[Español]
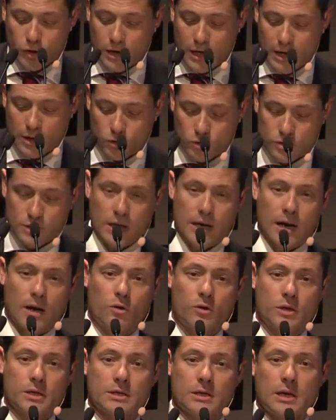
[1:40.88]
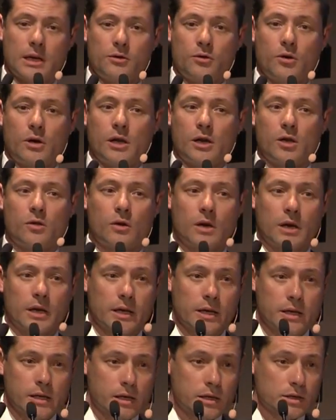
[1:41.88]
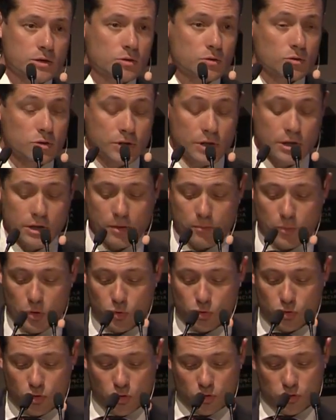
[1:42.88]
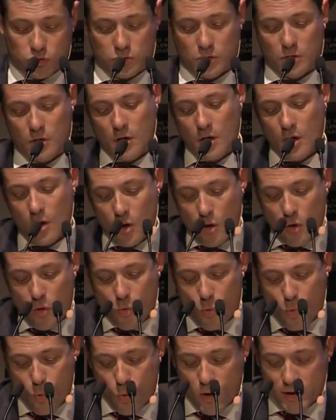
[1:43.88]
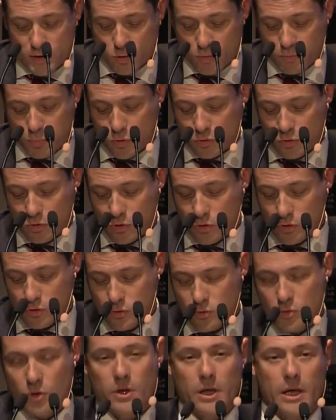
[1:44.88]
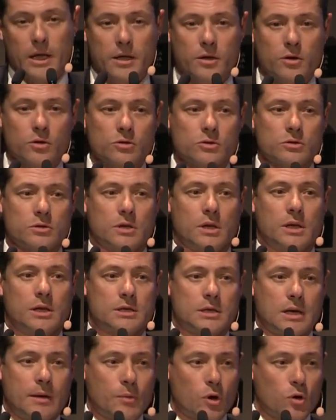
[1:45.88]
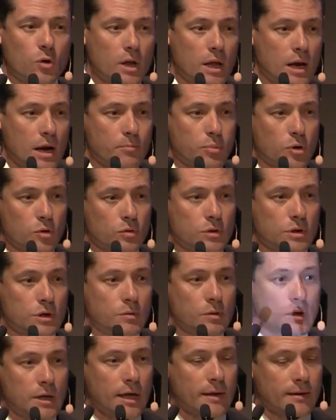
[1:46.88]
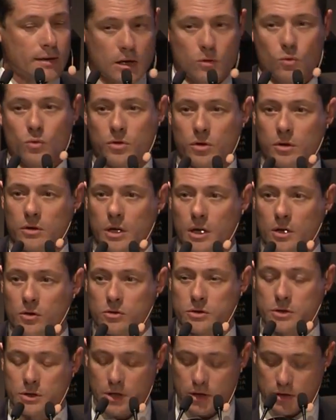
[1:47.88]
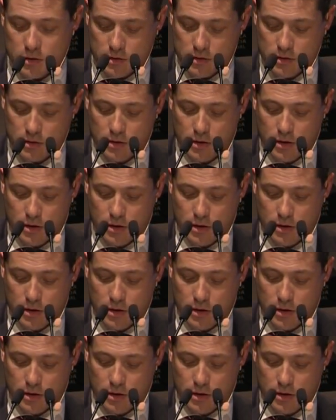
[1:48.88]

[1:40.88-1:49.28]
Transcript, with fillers: de la industria aragonesa, yo he querido elegir en estos siete minutos cuatro puntos. Uno de ellos es la mejora de la productividad, reducción de costes.